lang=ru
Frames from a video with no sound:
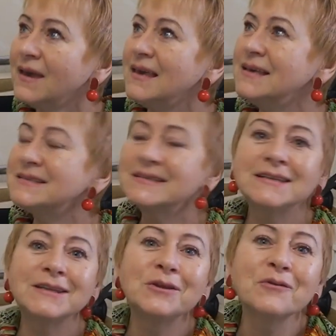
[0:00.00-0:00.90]
И
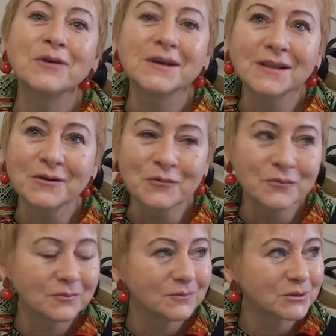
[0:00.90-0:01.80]
стоило
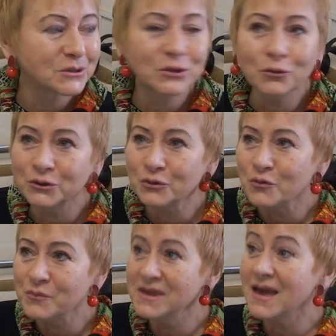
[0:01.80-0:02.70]
что-то у
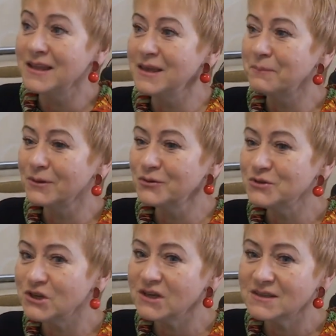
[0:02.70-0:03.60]
меня не
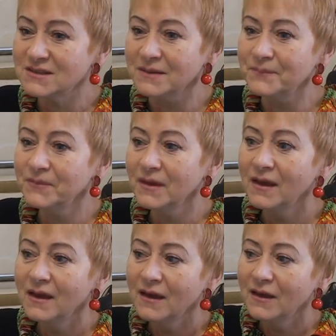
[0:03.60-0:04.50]
получиться,
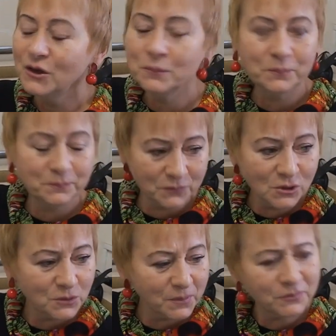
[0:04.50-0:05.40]
и,
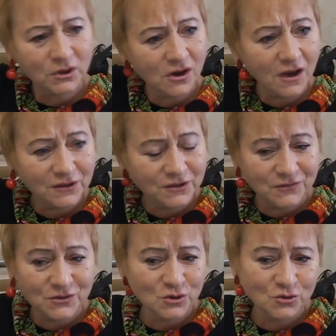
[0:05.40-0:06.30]
знаете, прям такая
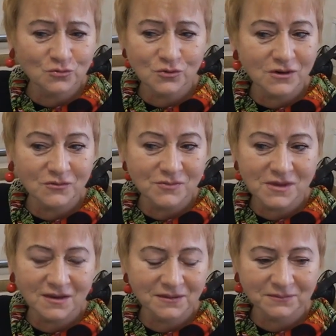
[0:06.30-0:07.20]
движуха у
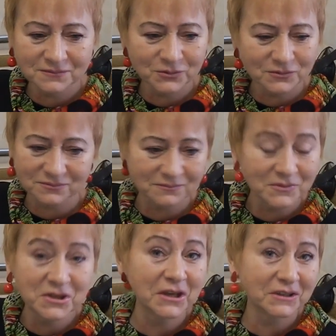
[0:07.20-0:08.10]
меня, вот
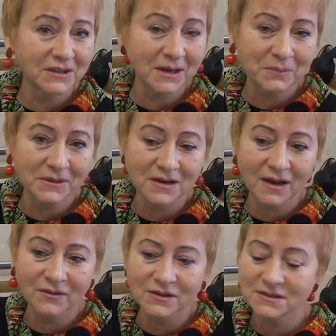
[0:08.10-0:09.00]
мне это так
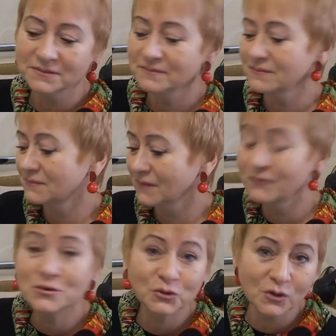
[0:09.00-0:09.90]
понравилось. И
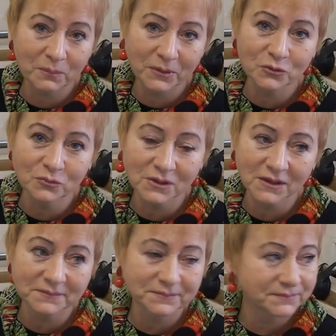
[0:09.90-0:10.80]
вот что я подумала,